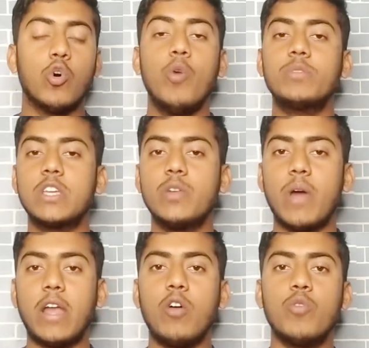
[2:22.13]
तो होम
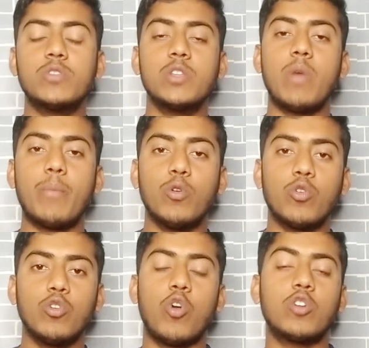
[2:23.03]
स्क्रीन में आना होम स्क्रीन में आप
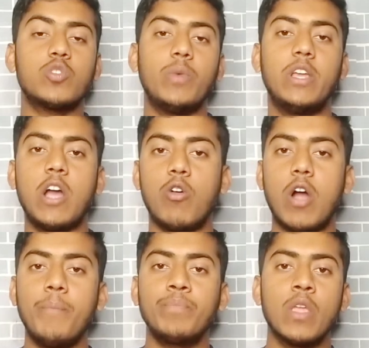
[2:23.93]
लोगों को लॉट्स ऑफ लिखा
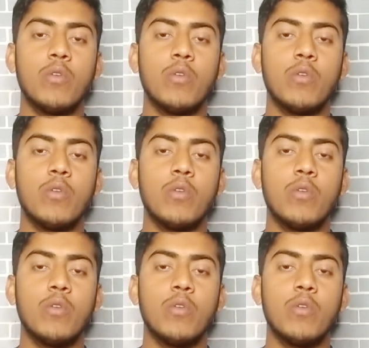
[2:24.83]
होगा